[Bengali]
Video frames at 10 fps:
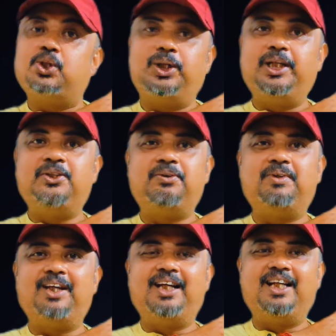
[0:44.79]
সঠিক
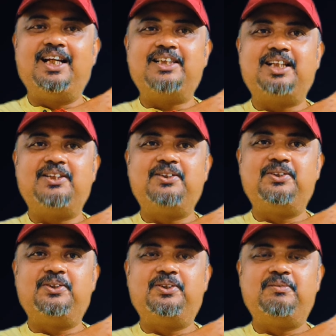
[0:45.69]
সময় এখানে আসার
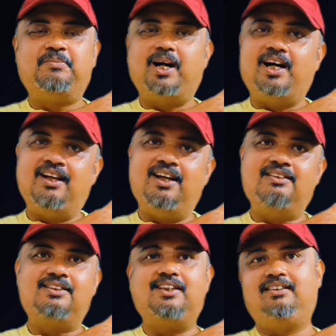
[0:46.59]
জন্য পাহাড়ে
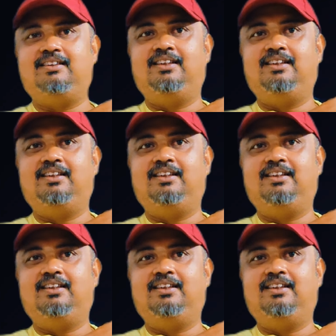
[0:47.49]
আসছেন